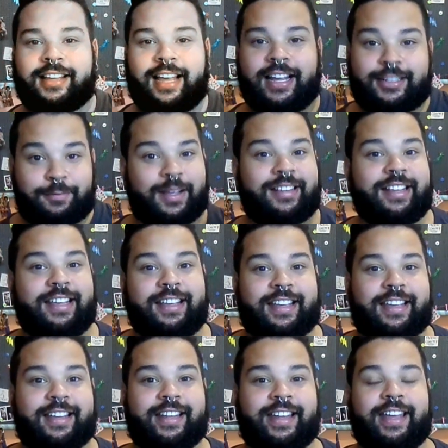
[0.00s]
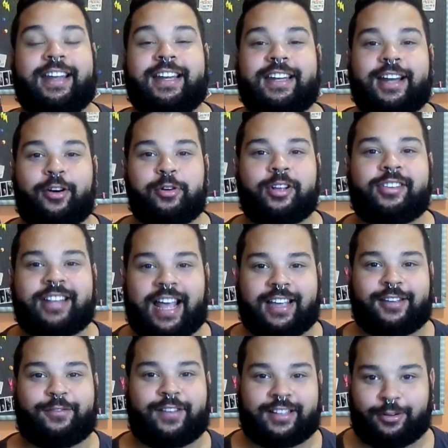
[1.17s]
É tipo assim, ele não consegue
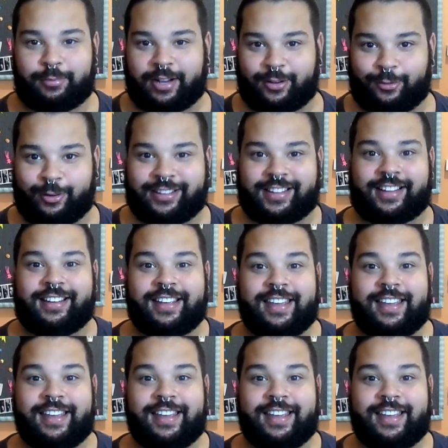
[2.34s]
fazer uma coisa